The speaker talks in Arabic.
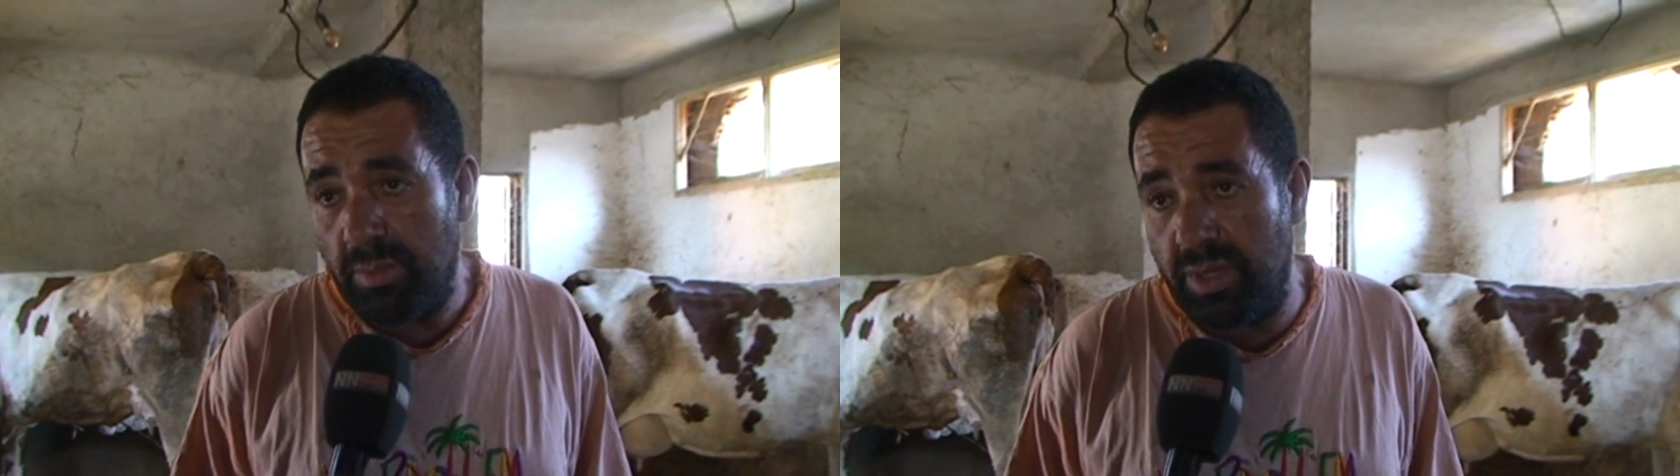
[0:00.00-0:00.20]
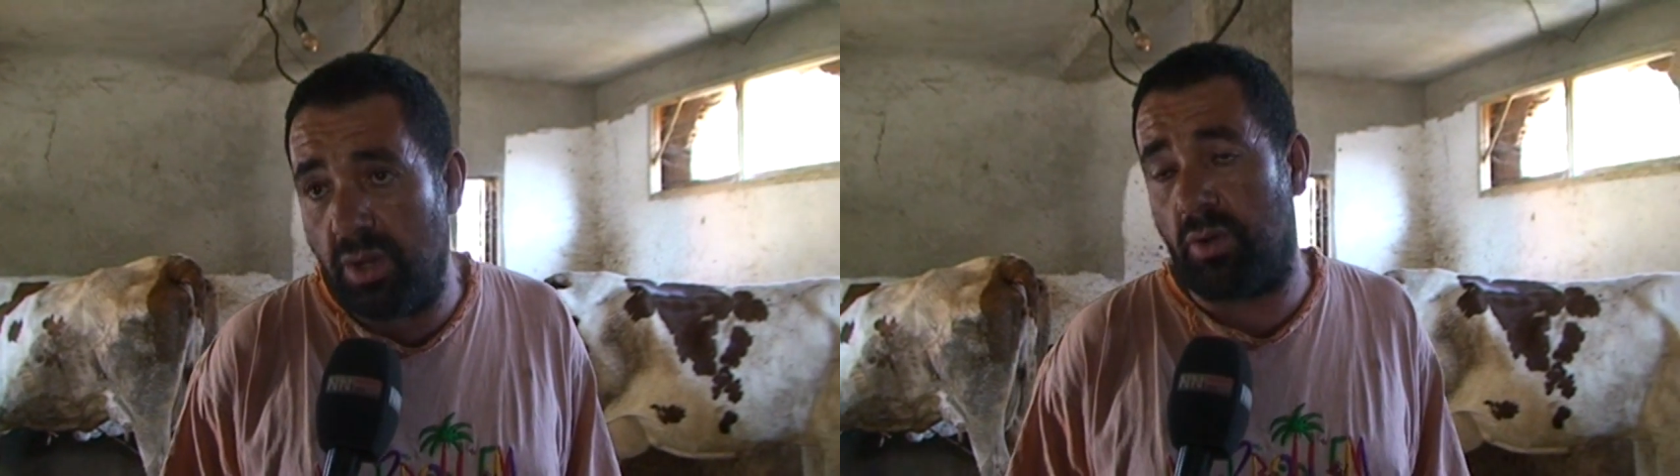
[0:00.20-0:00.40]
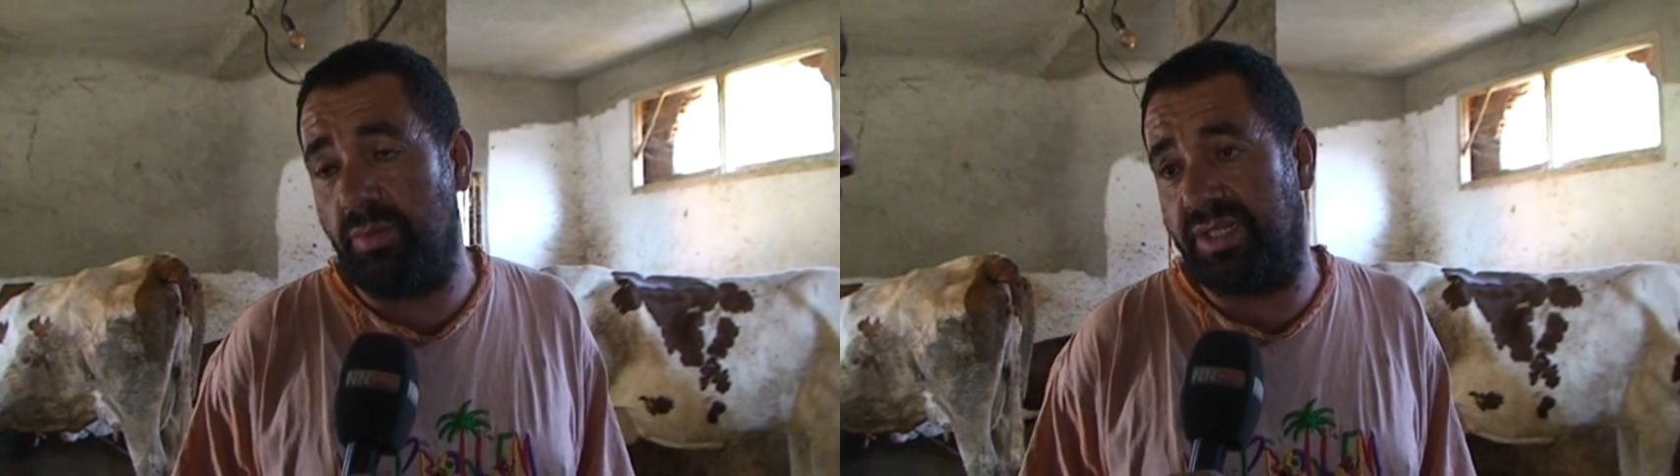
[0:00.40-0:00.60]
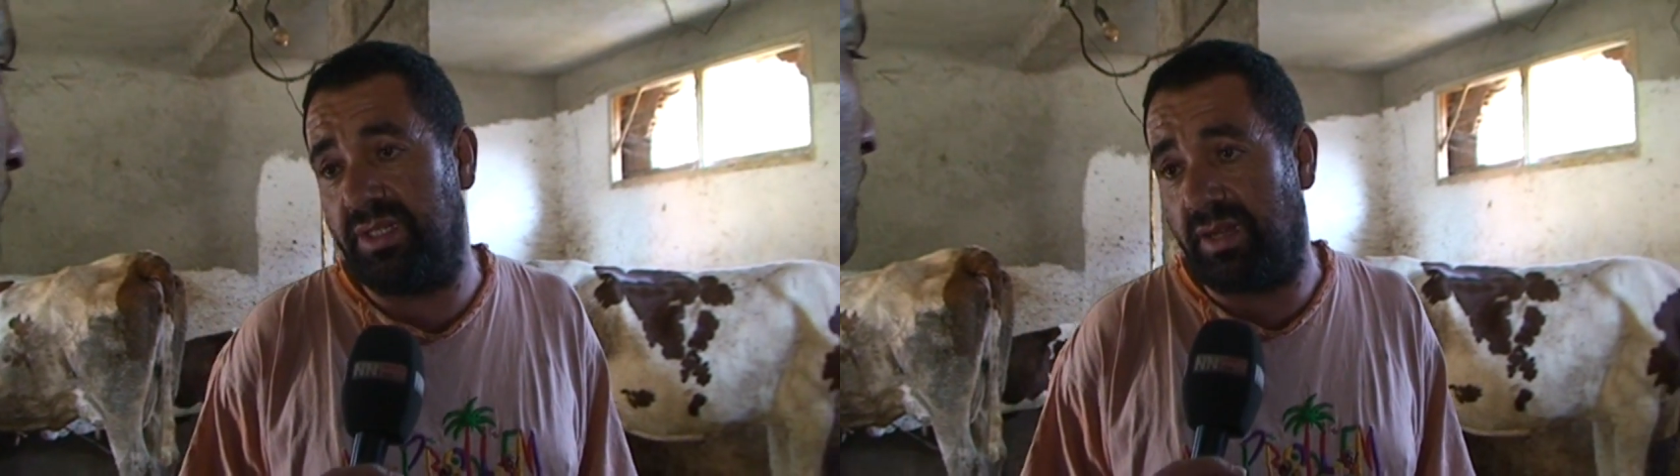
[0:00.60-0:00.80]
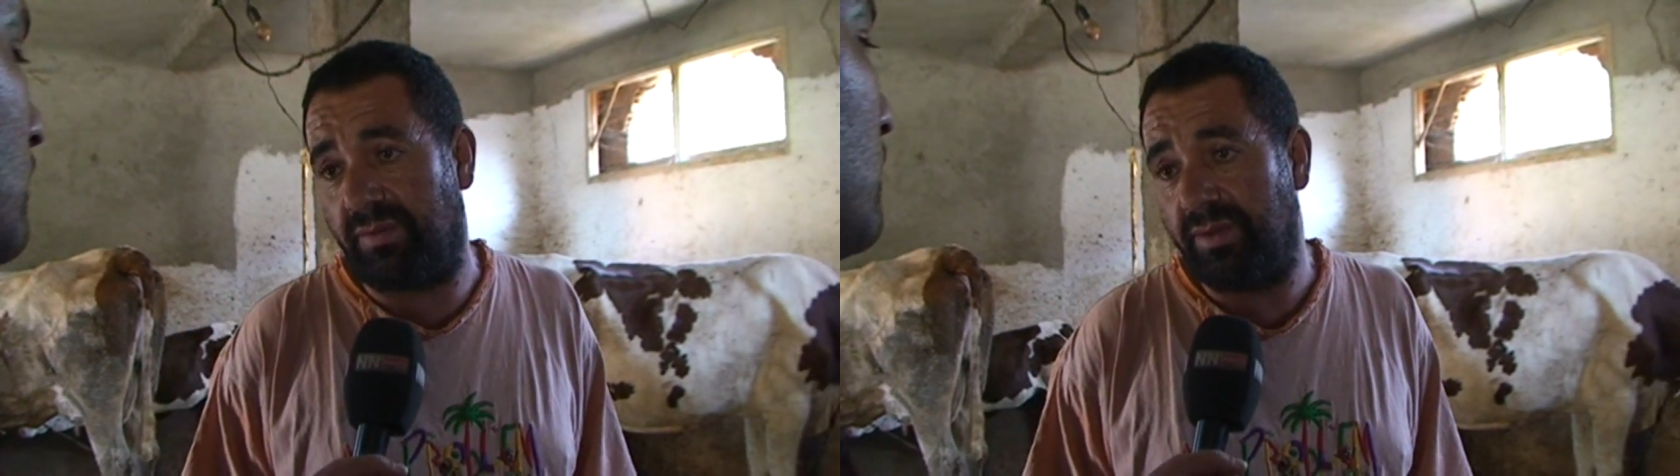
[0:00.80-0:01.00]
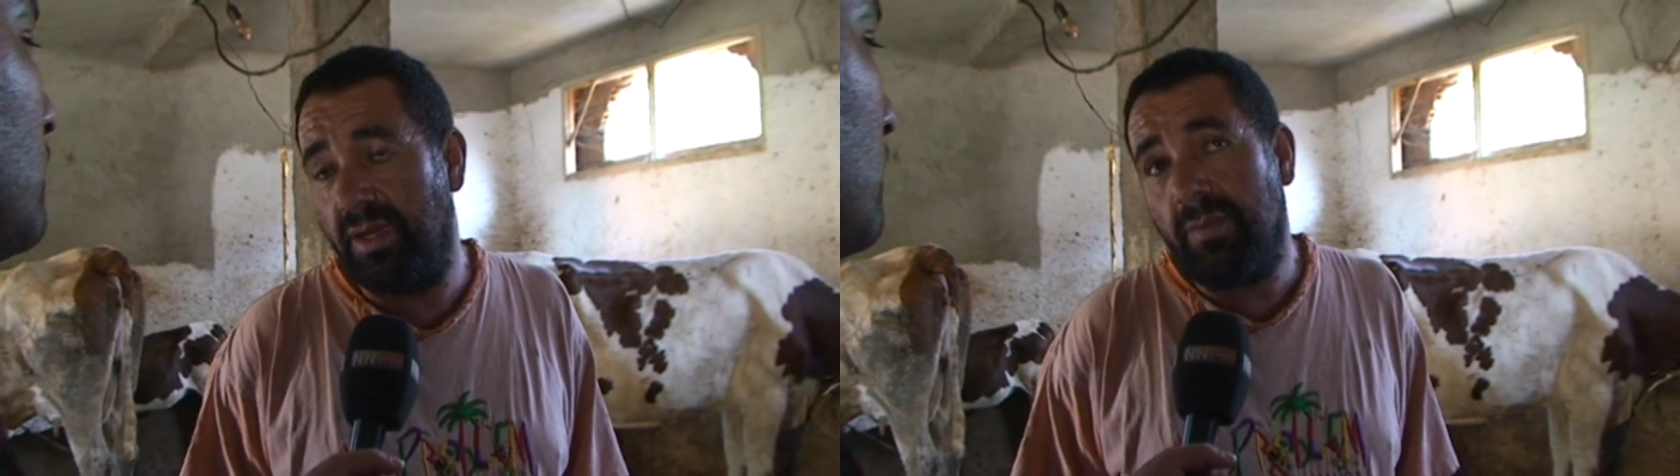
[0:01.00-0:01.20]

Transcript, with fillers: 150000